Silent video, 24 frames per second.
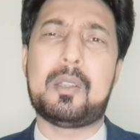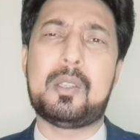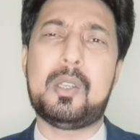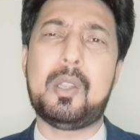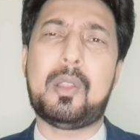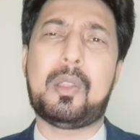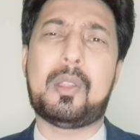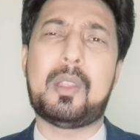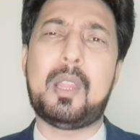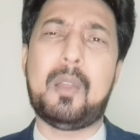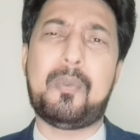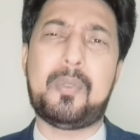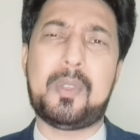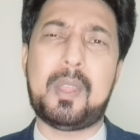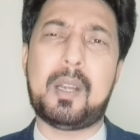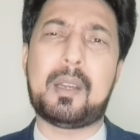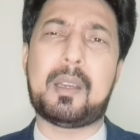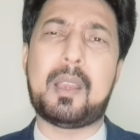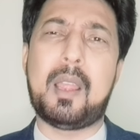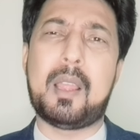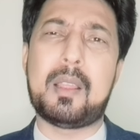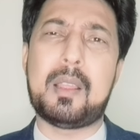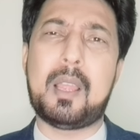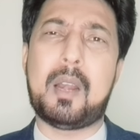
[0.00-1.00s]
जिस दफ्तर
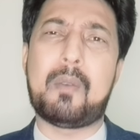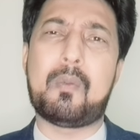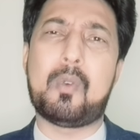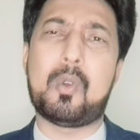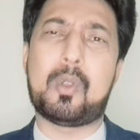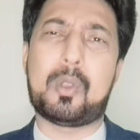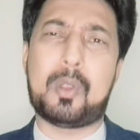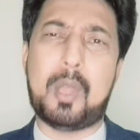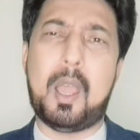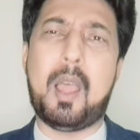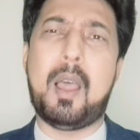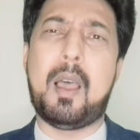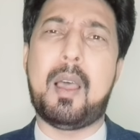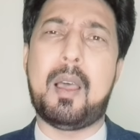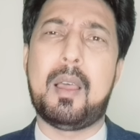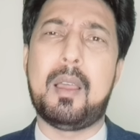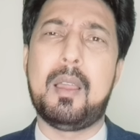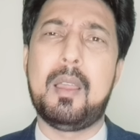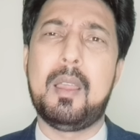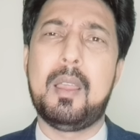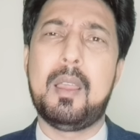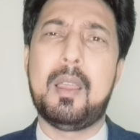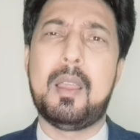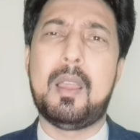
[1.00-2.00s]
के अंदर वो था
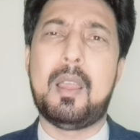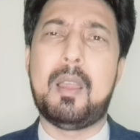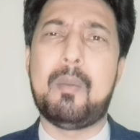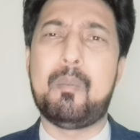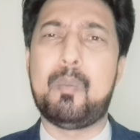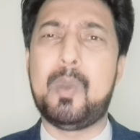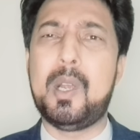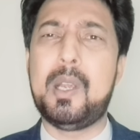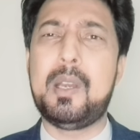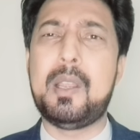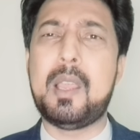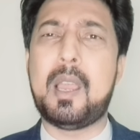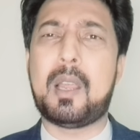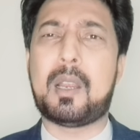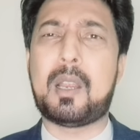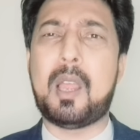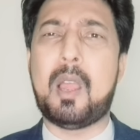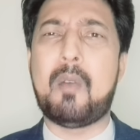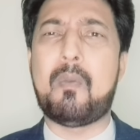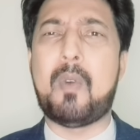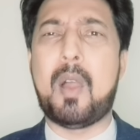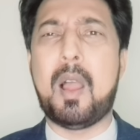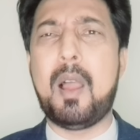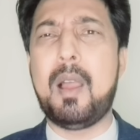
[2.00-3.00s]
मीडिया
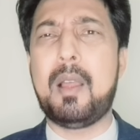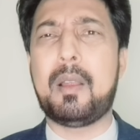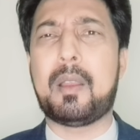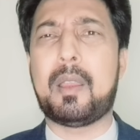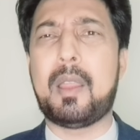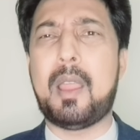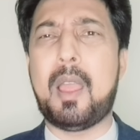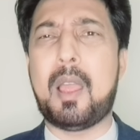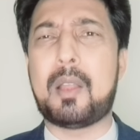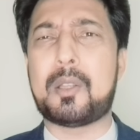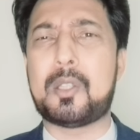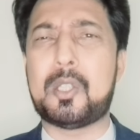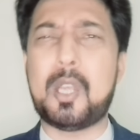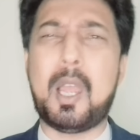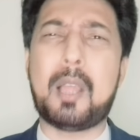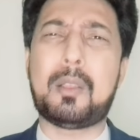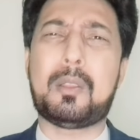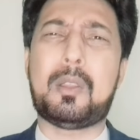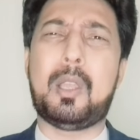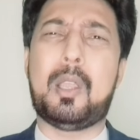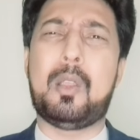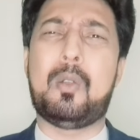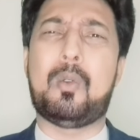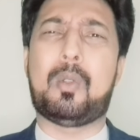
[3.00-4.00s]
का वहां गया
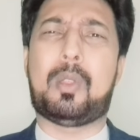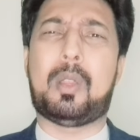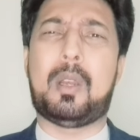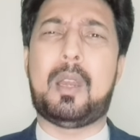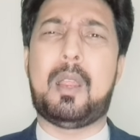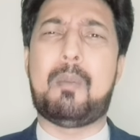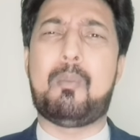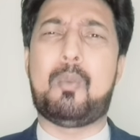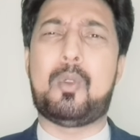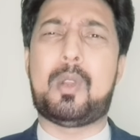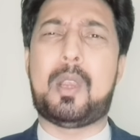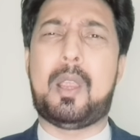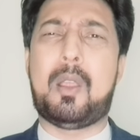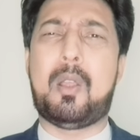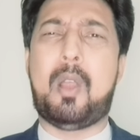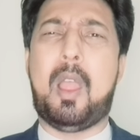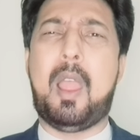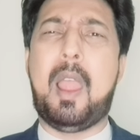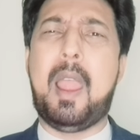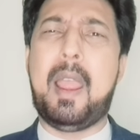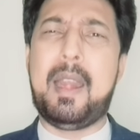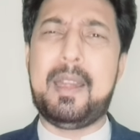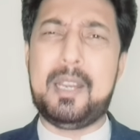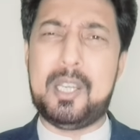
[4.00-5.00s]
जाते ही उसने मुझे
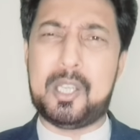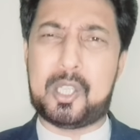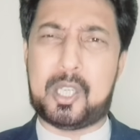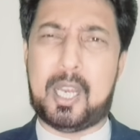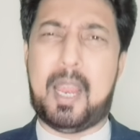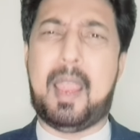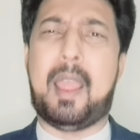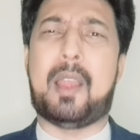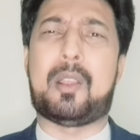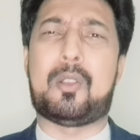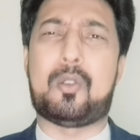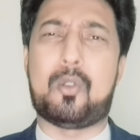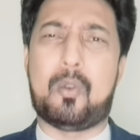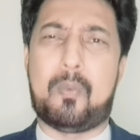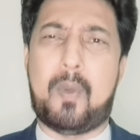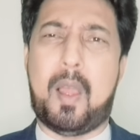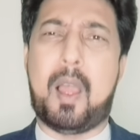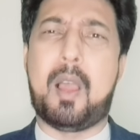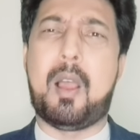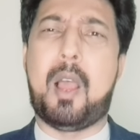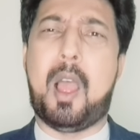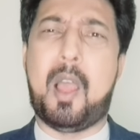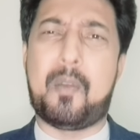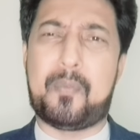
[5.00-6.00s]
ऐनी शहर जो
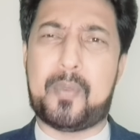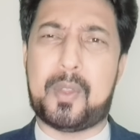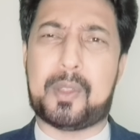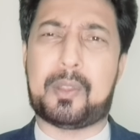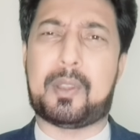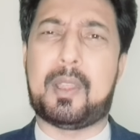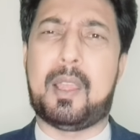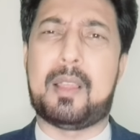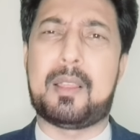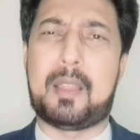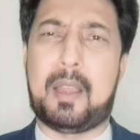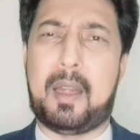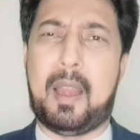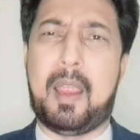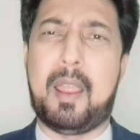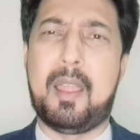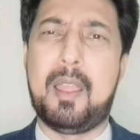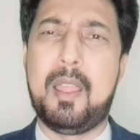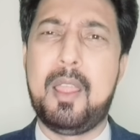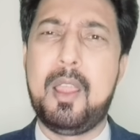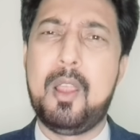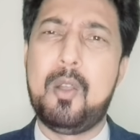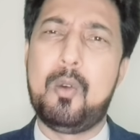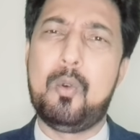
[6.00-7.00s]
वहां ऑफिस के अंदर है
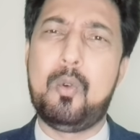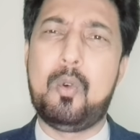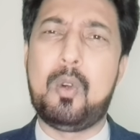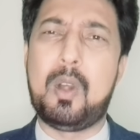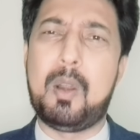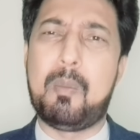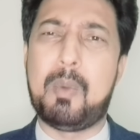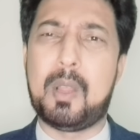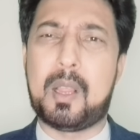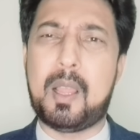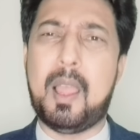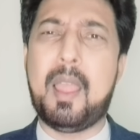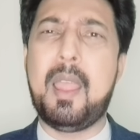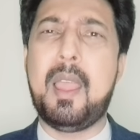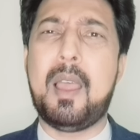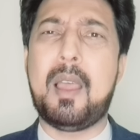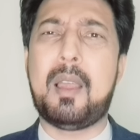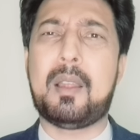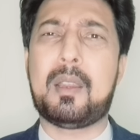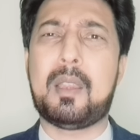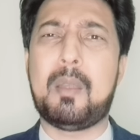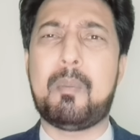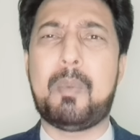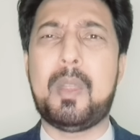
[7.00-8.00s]
उन्होंने बताया
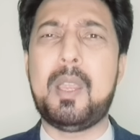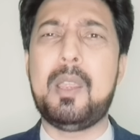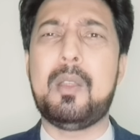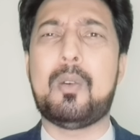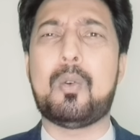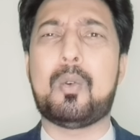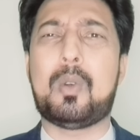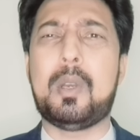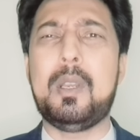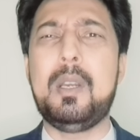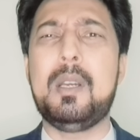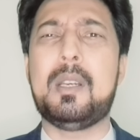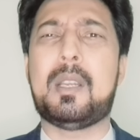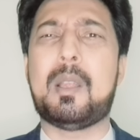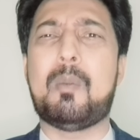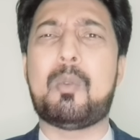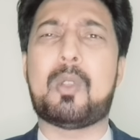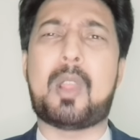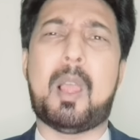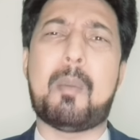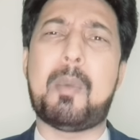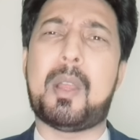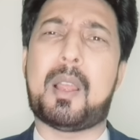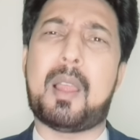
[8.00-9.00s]
कि भाई रूटीन के
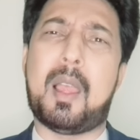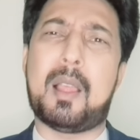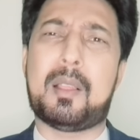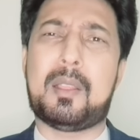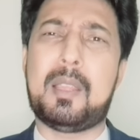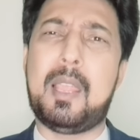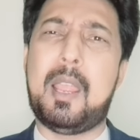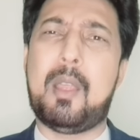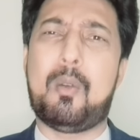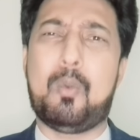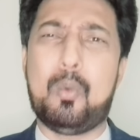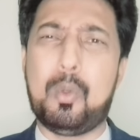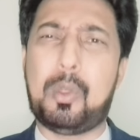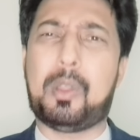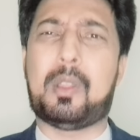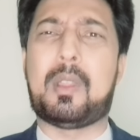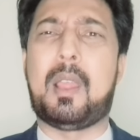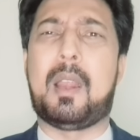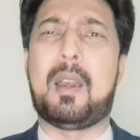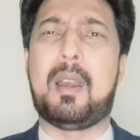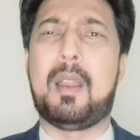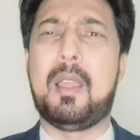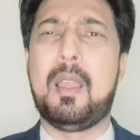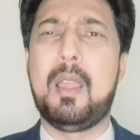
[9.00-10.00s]
मुताबिक आते हैं उस
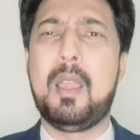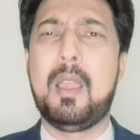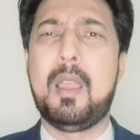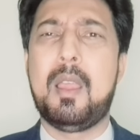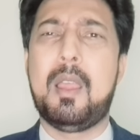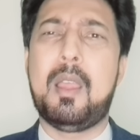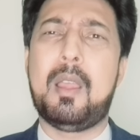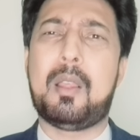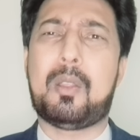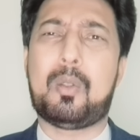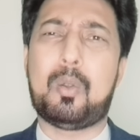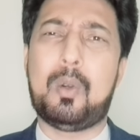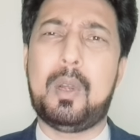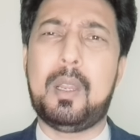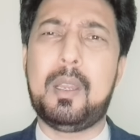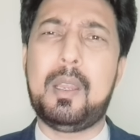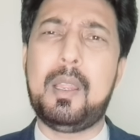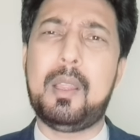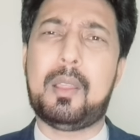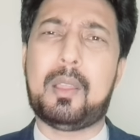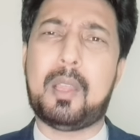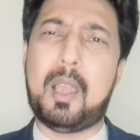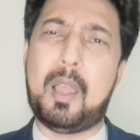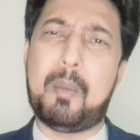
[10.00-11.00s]
दिन
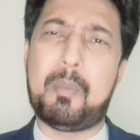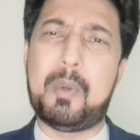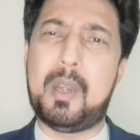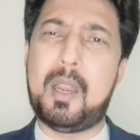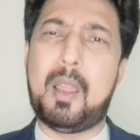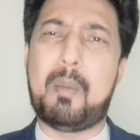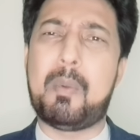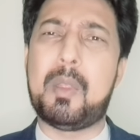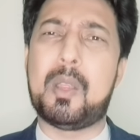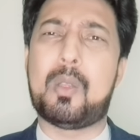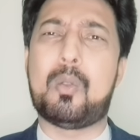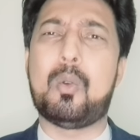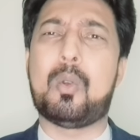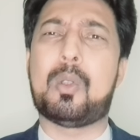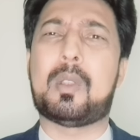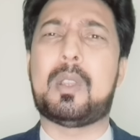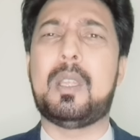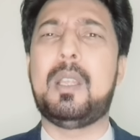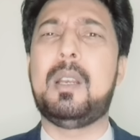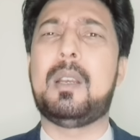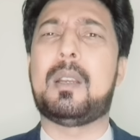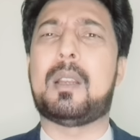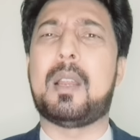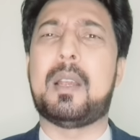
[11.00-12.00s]
सोलंगी साहब ने अभी दो
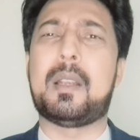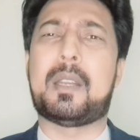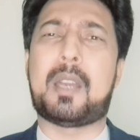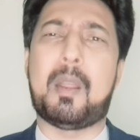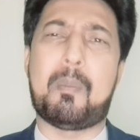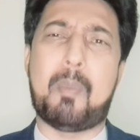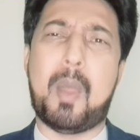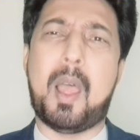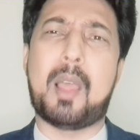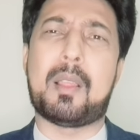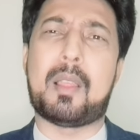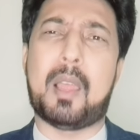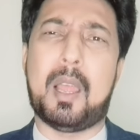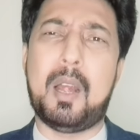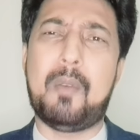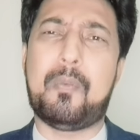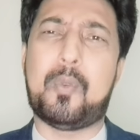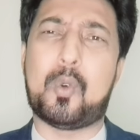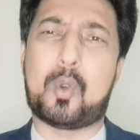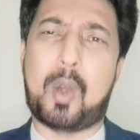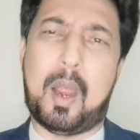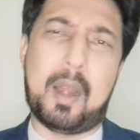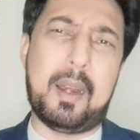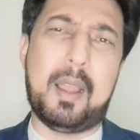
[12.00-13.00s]
तीन घंटे बाद
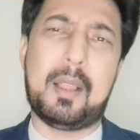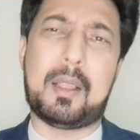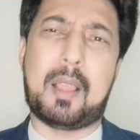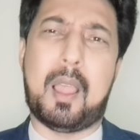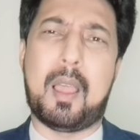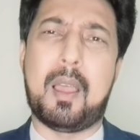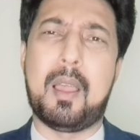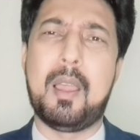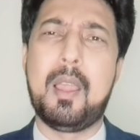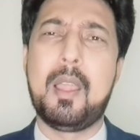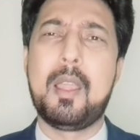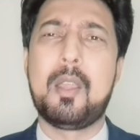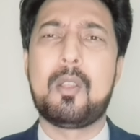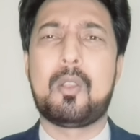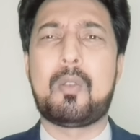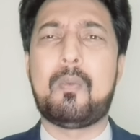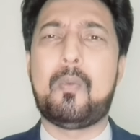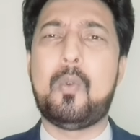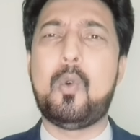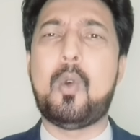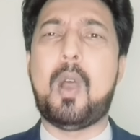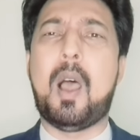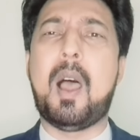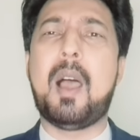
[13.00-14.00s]
हल्फ उठाना था तो
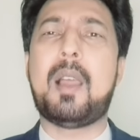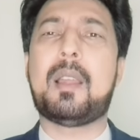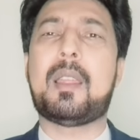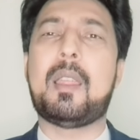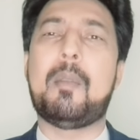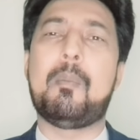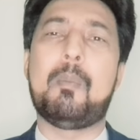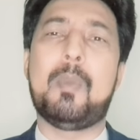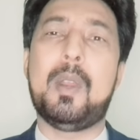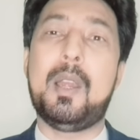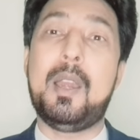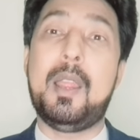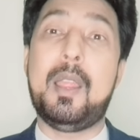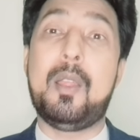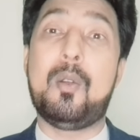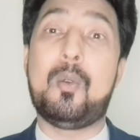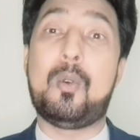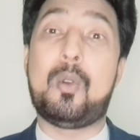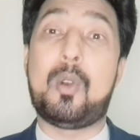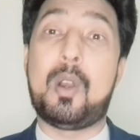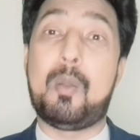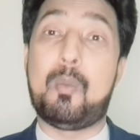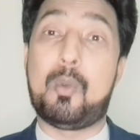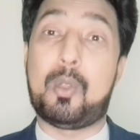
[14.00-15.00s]
वो आके मिले
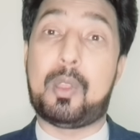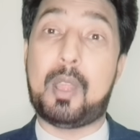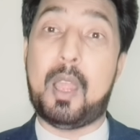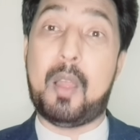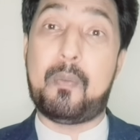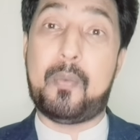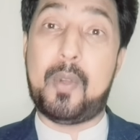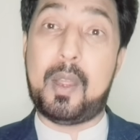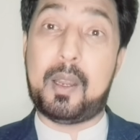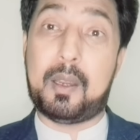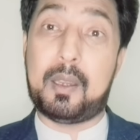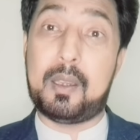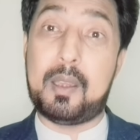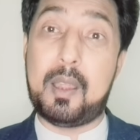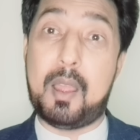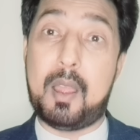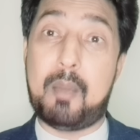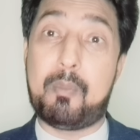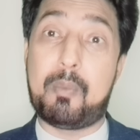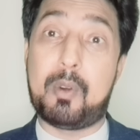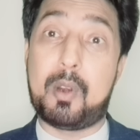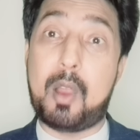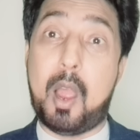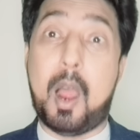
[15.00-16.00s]
उन्होंने मुसाफा किया
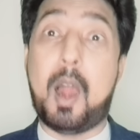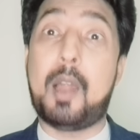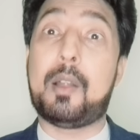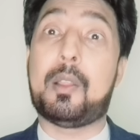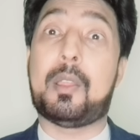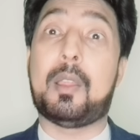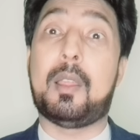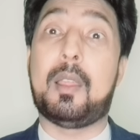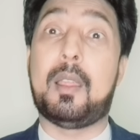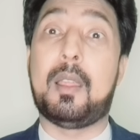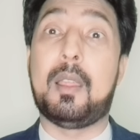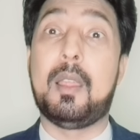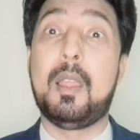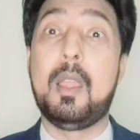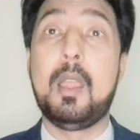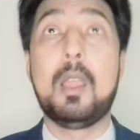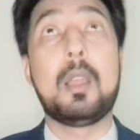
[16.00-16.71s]
गार्ड से